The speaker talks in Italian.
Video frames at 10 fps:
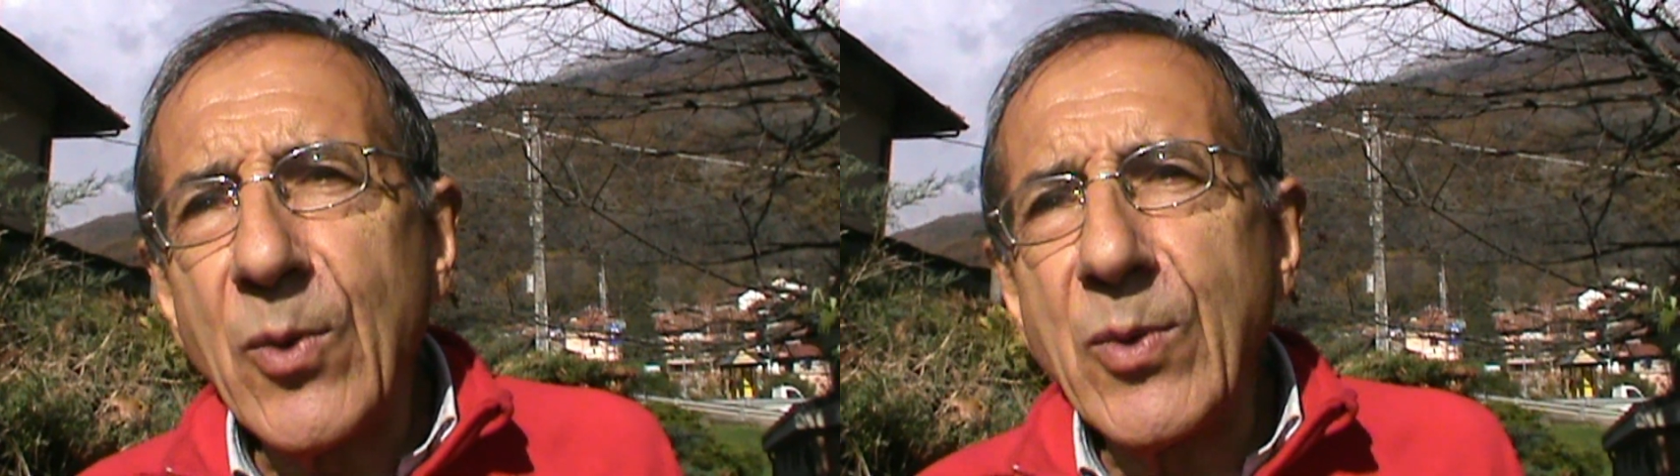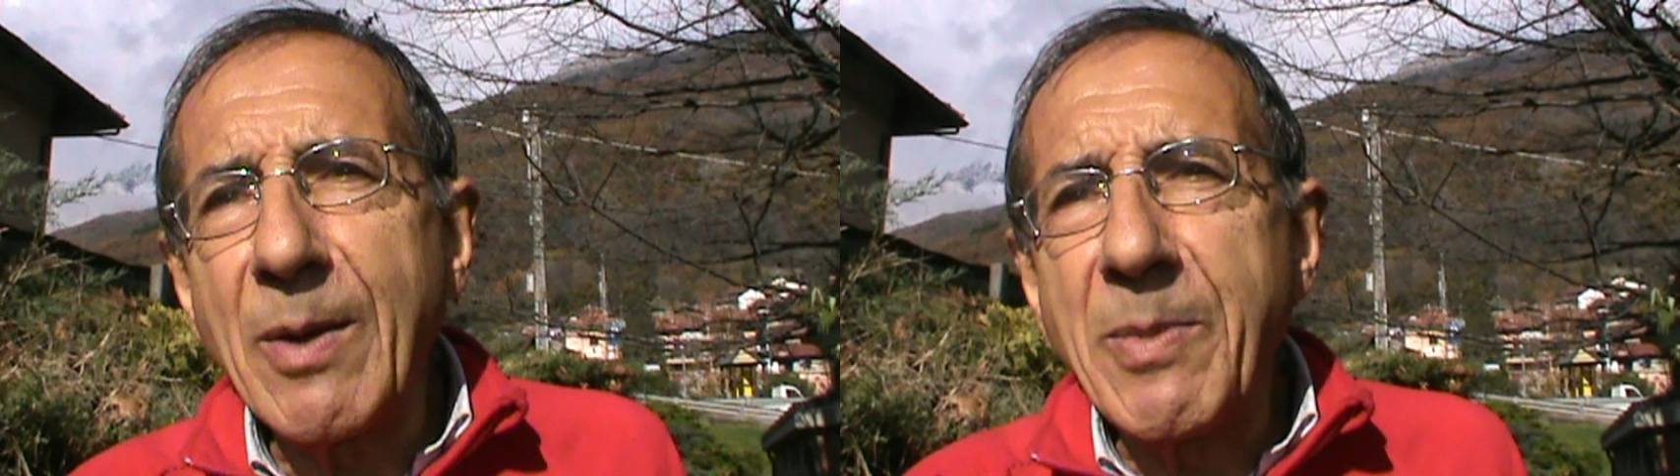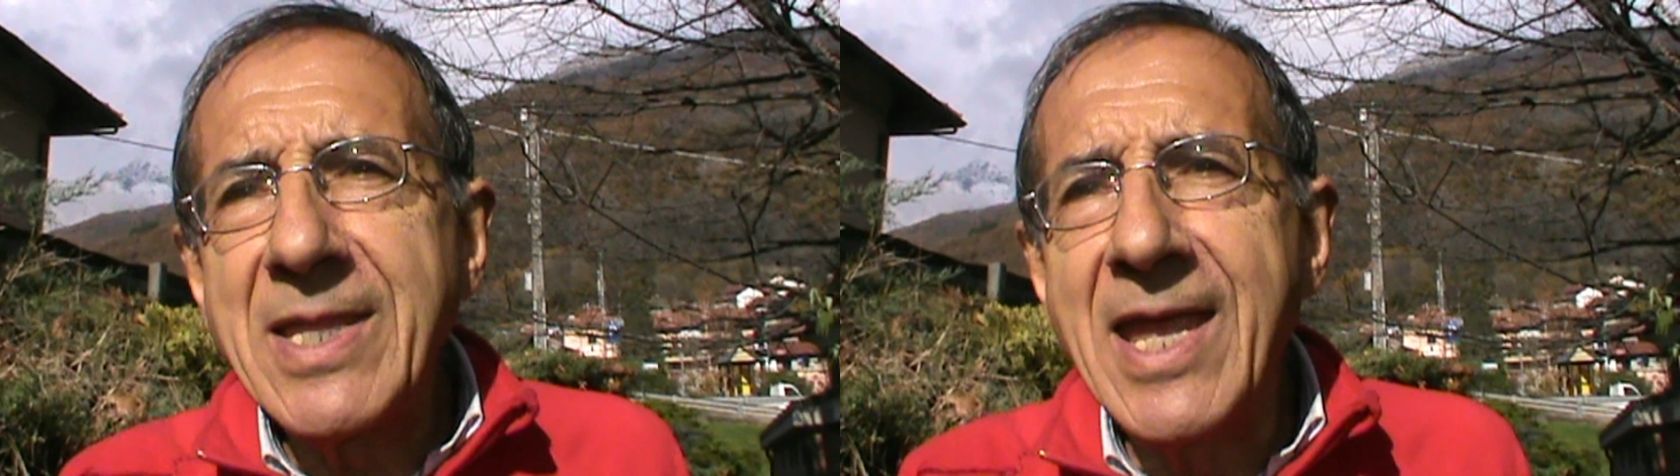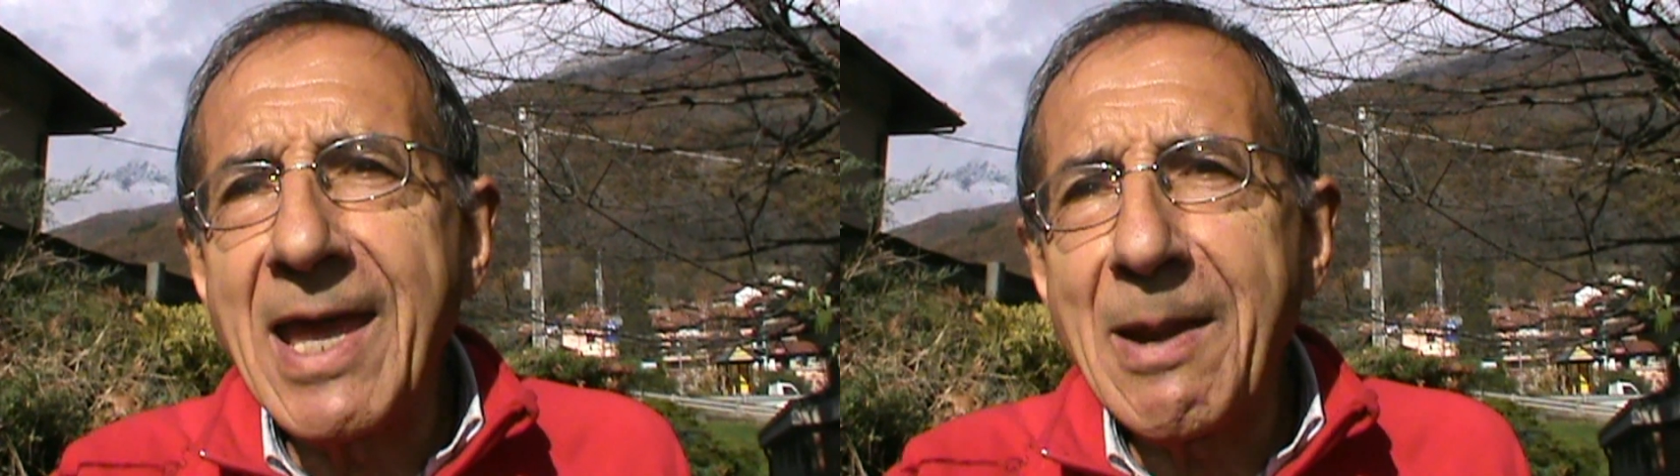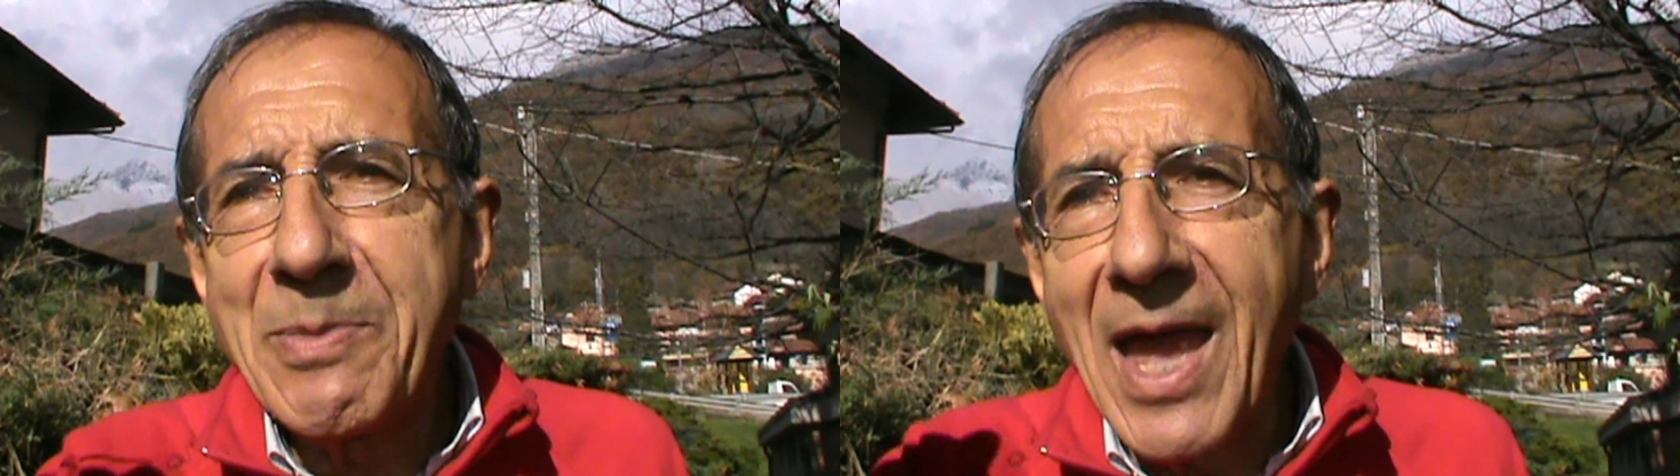con una
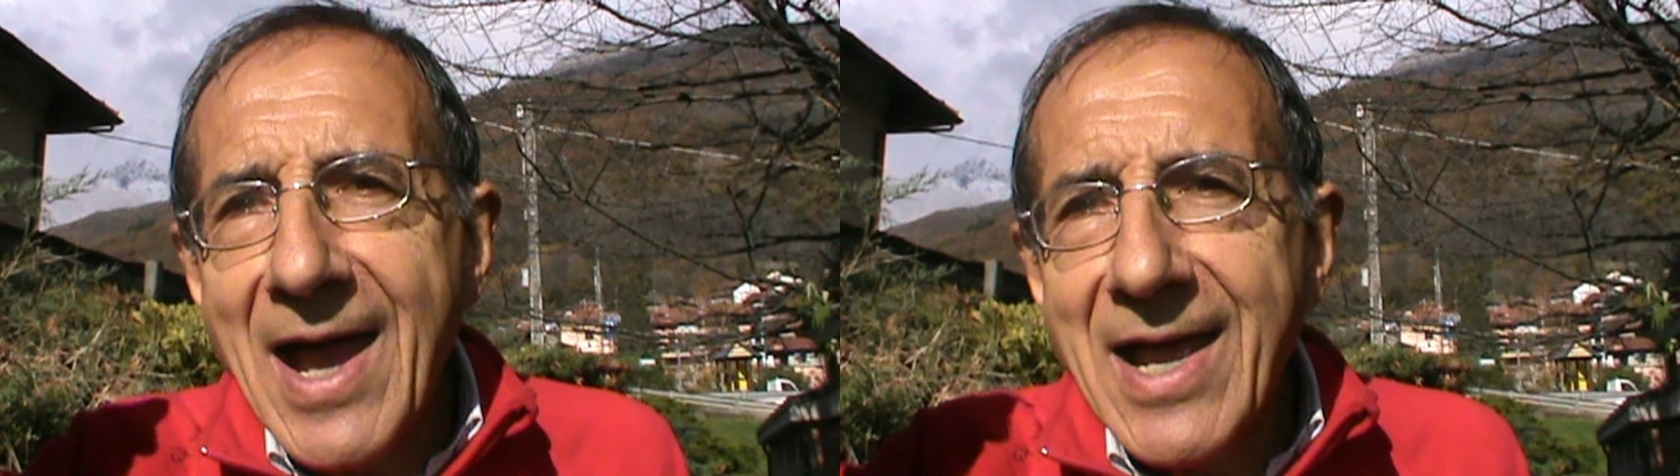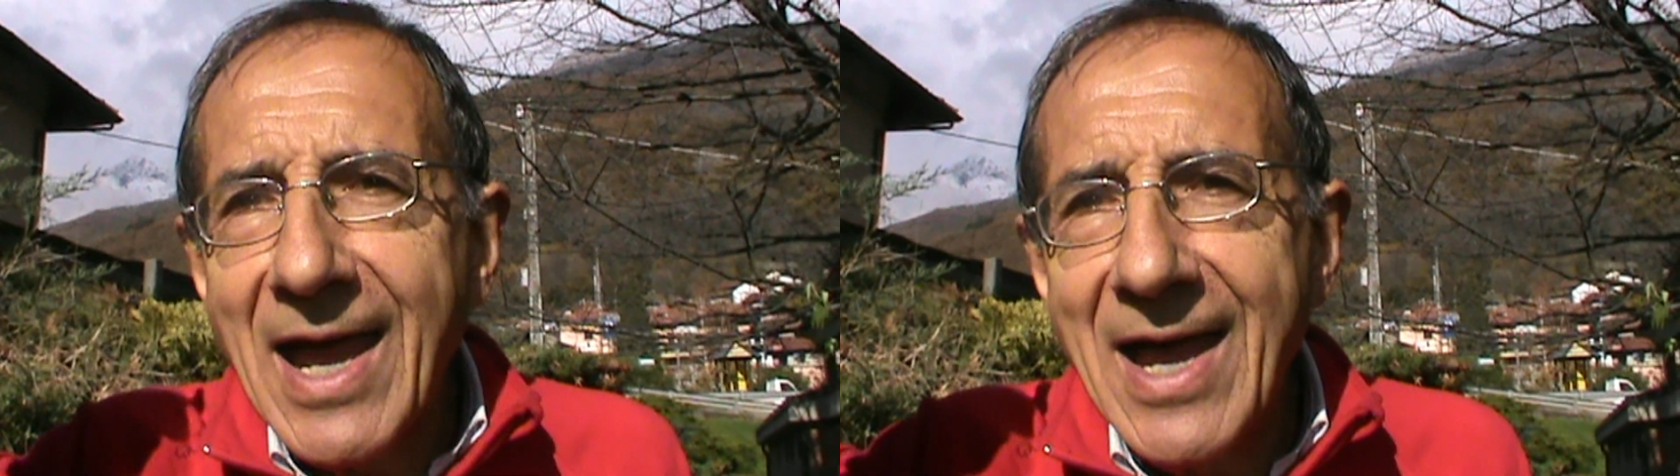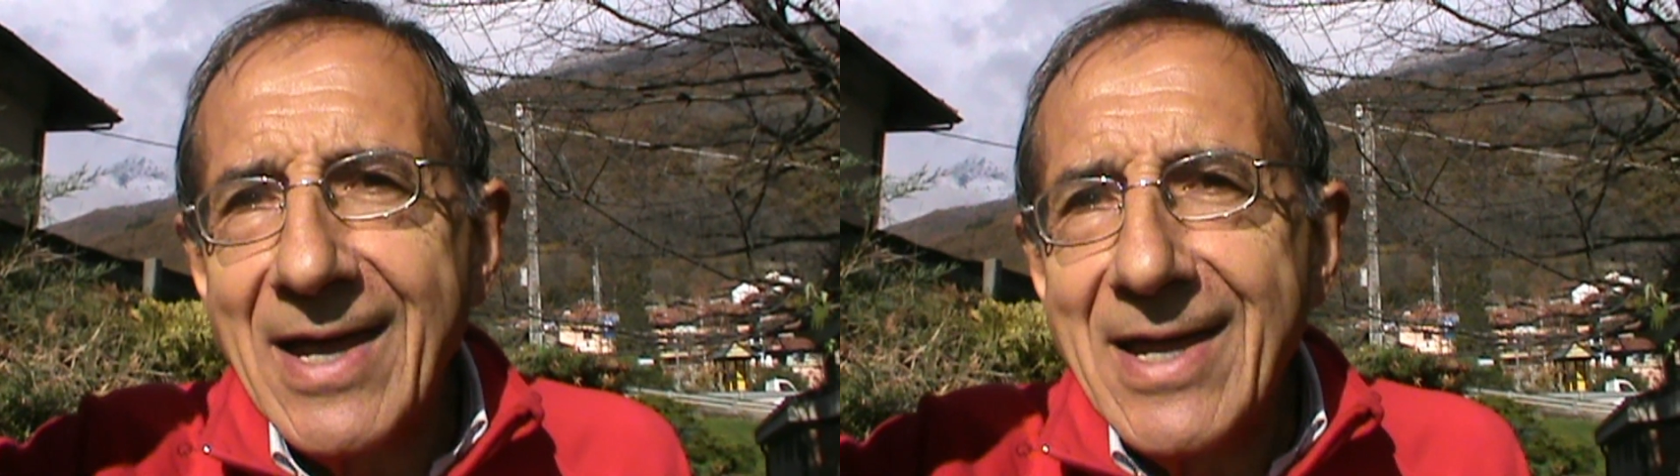bandiera bianca